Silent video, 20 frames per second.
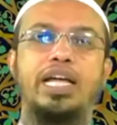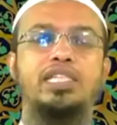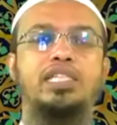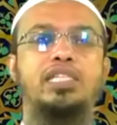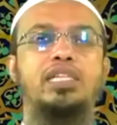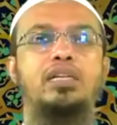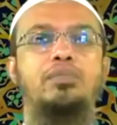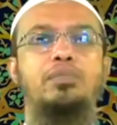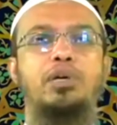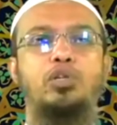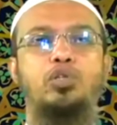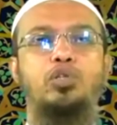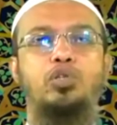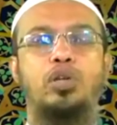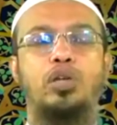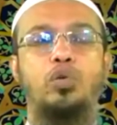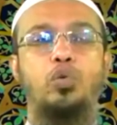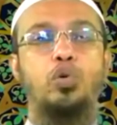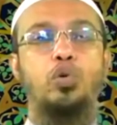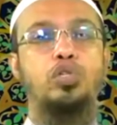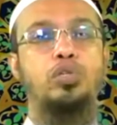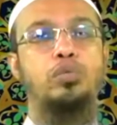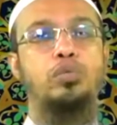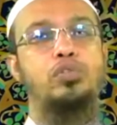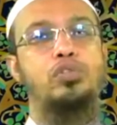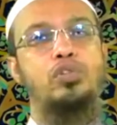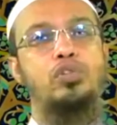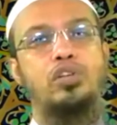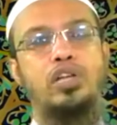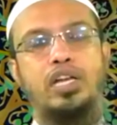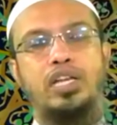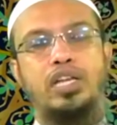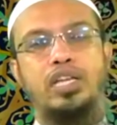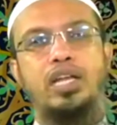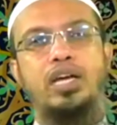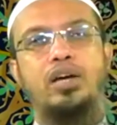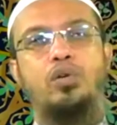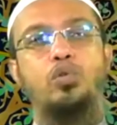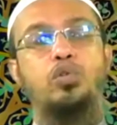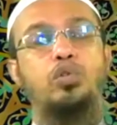এক শ্রেণী মানুষ হলেন ওই সমস্ত নারীরা